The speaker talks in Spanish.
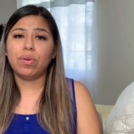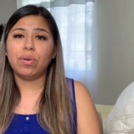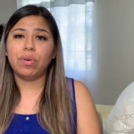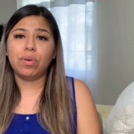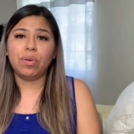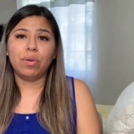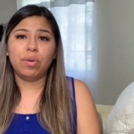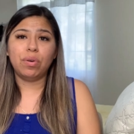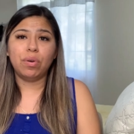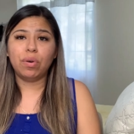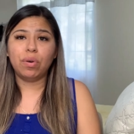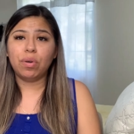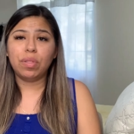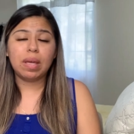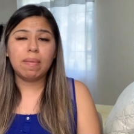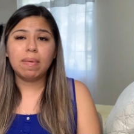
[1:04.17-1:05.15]

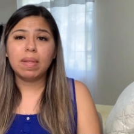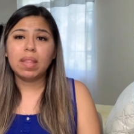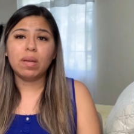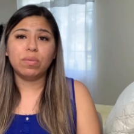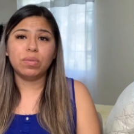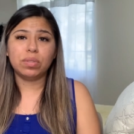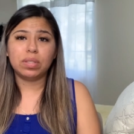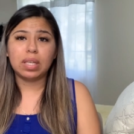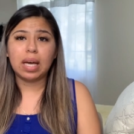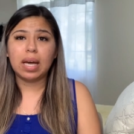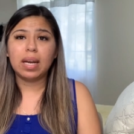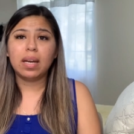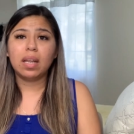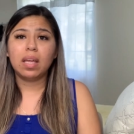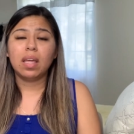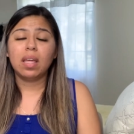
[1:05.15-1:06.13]
no debe de
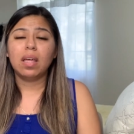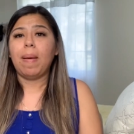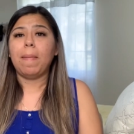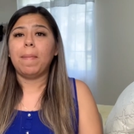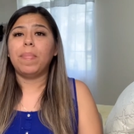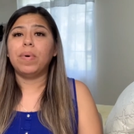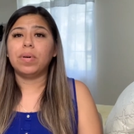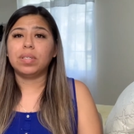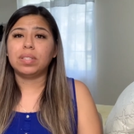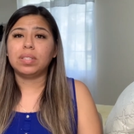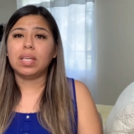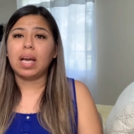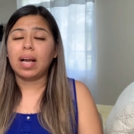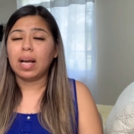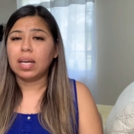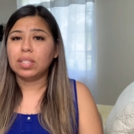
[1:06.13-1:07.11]
usar por si
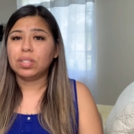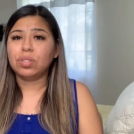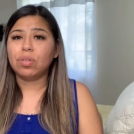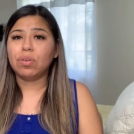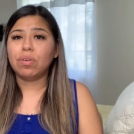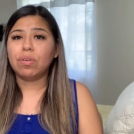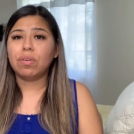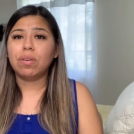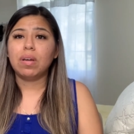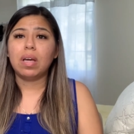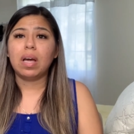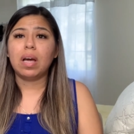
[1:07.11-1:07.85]
acaso